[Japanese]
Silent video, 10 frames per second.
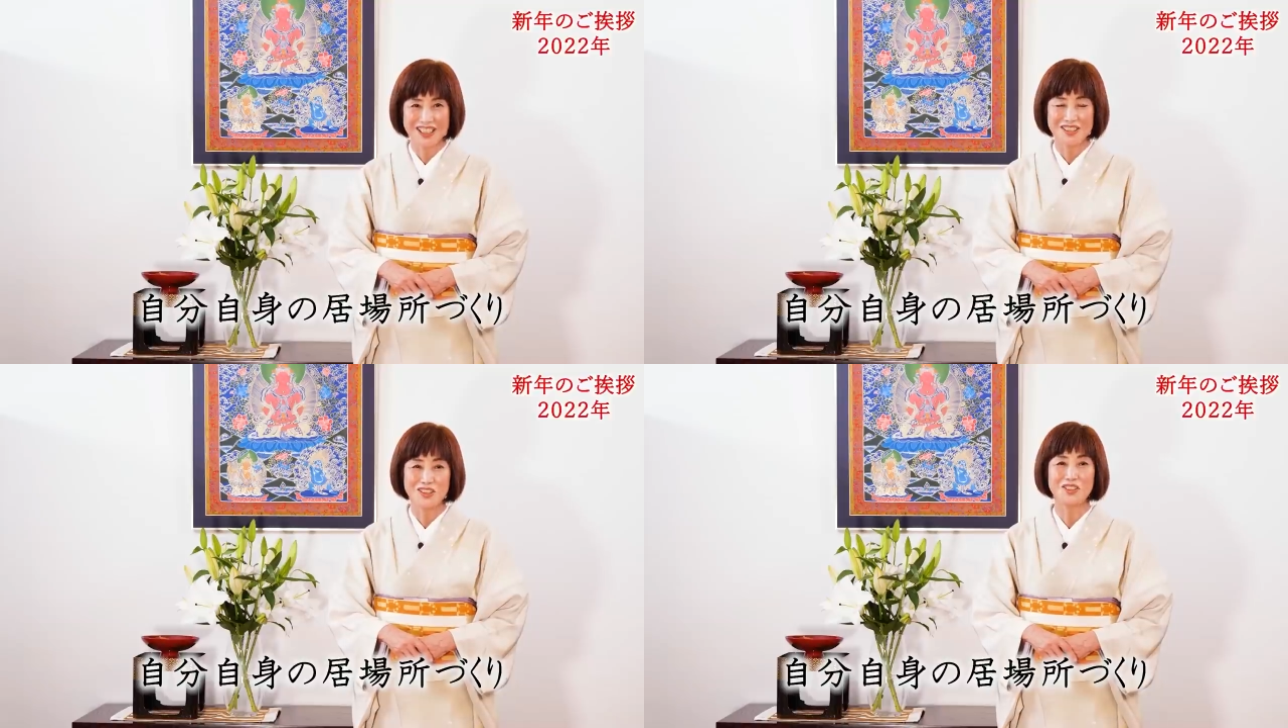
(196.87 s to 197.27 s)

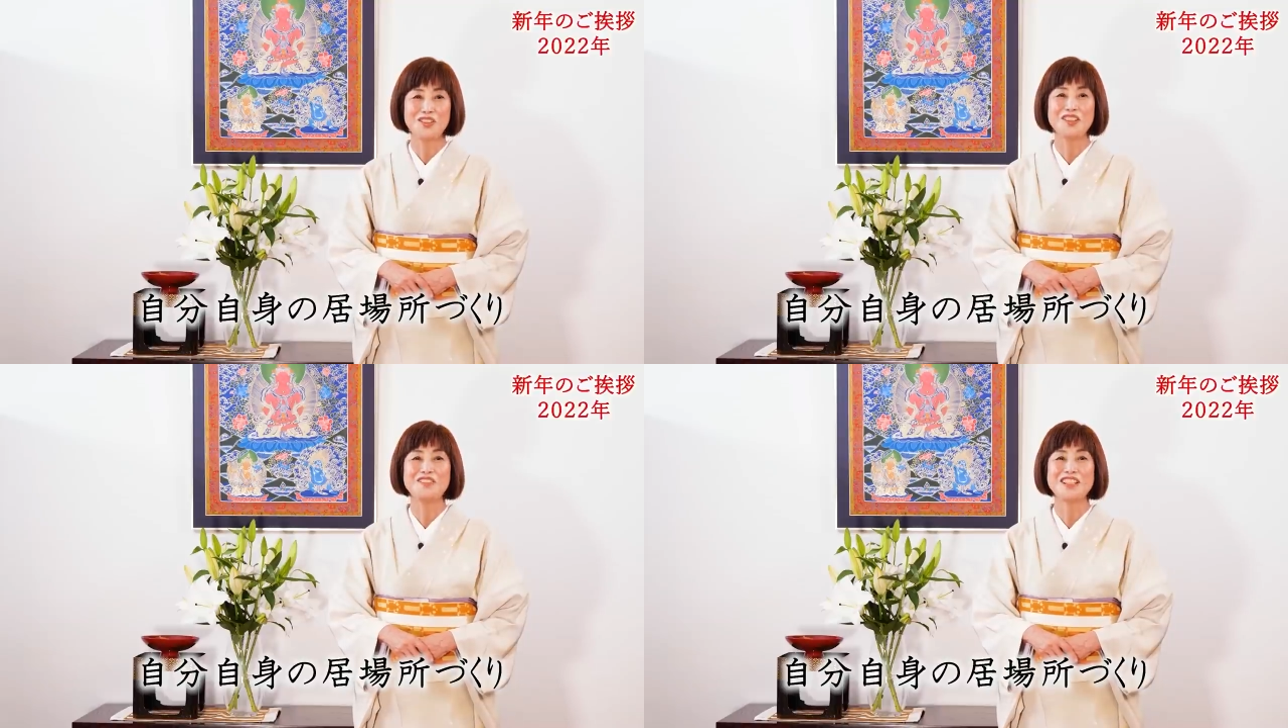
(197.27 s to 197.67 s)
そ
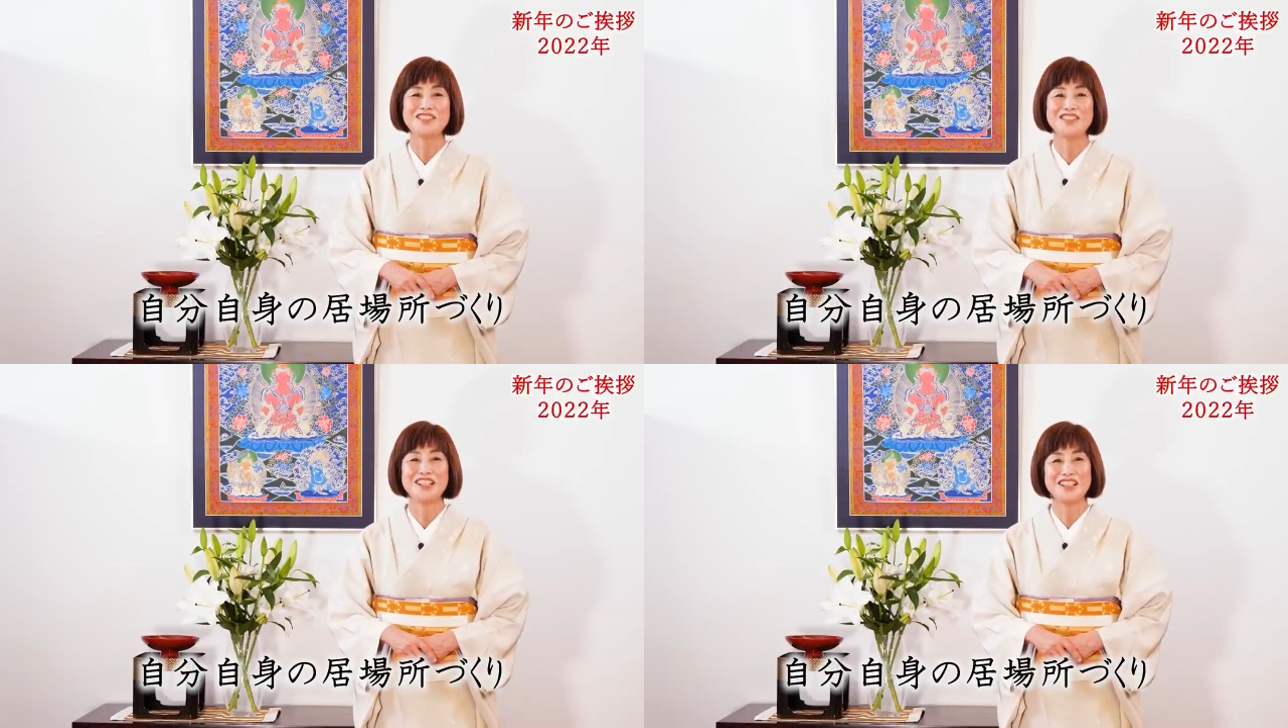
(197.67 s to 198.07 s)
の居場
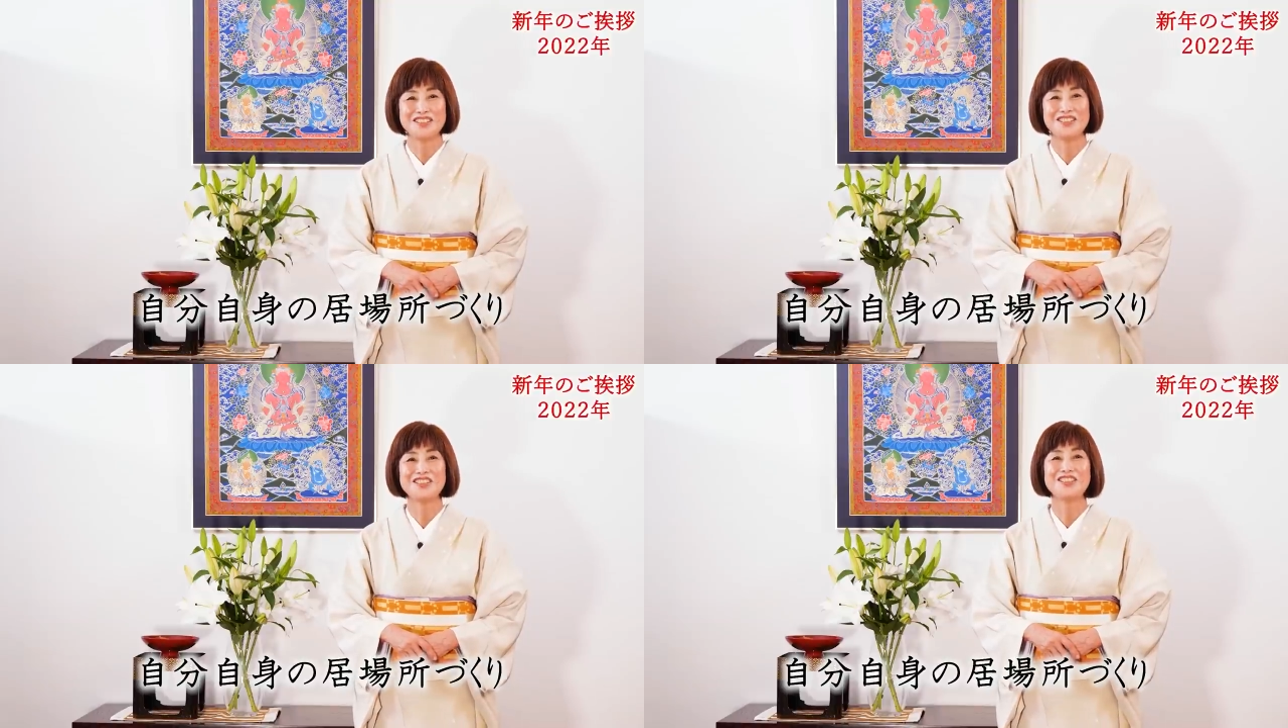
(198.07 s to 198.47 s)
所にい
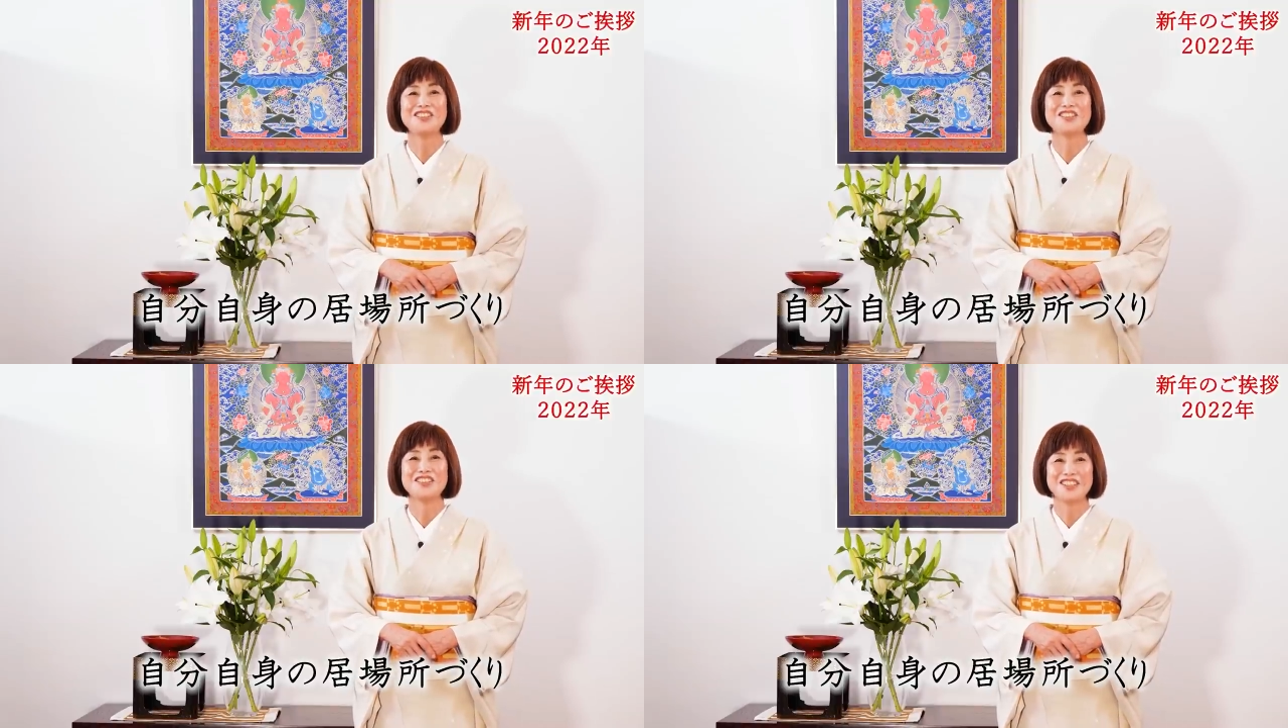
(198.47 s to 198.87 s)
ること
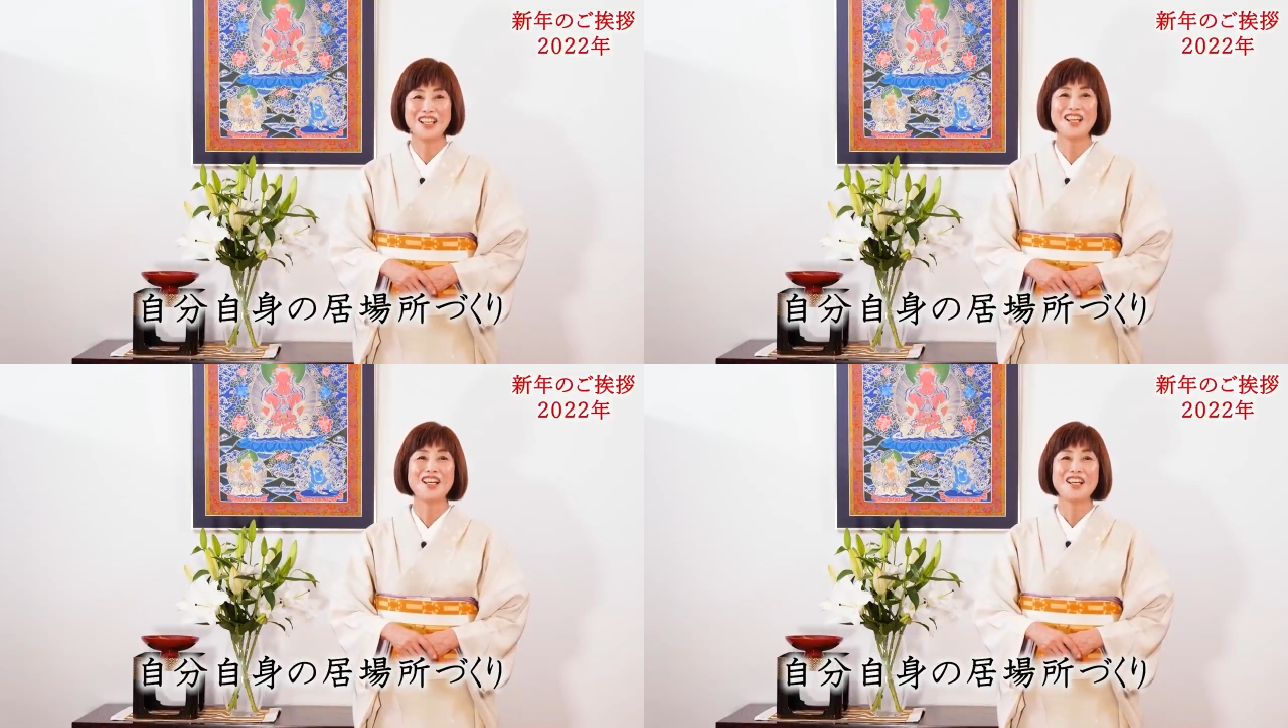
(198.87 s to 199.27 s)
によって